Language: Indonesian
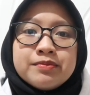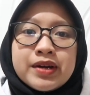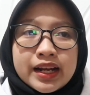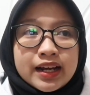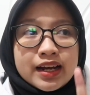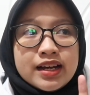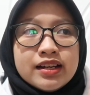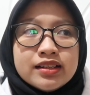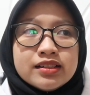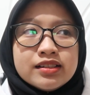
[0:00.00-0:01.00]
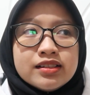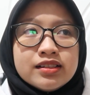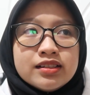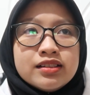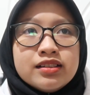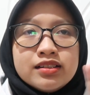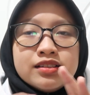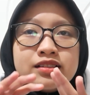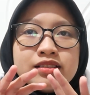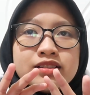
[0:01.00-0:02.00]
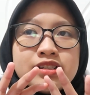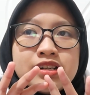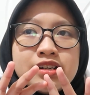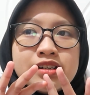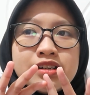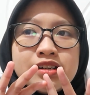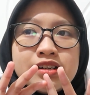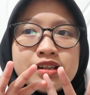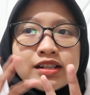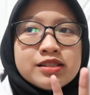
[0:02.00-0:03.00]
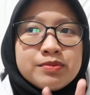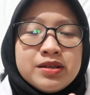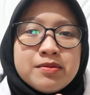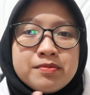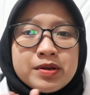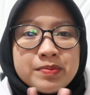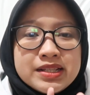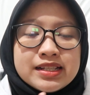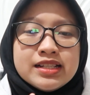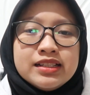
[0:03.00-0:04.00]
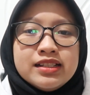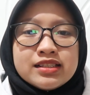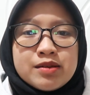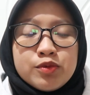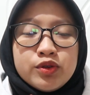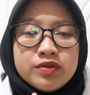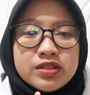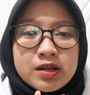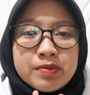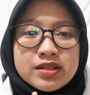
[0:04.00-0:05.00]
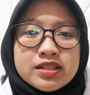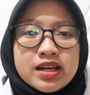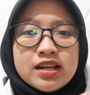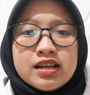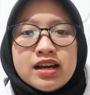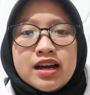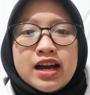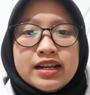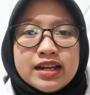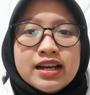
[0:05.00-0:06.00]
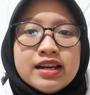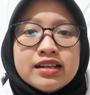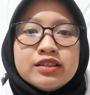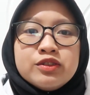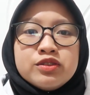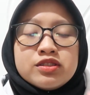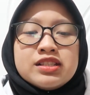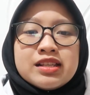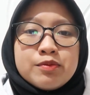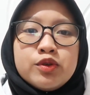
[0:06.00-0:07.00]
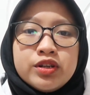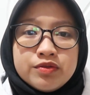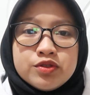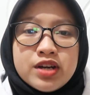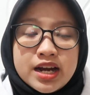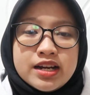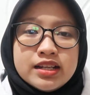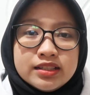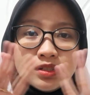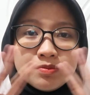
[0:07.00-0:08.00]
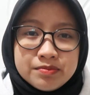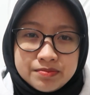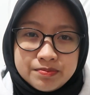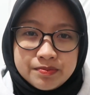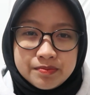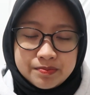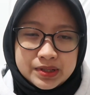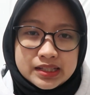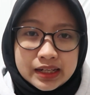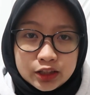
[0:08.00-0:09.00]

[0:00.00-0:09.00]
mereka uh, resmi berpisah jadi Istanbul Unif Jarah Pasha ada, Istanbul Unif juga ada. Jadi pisah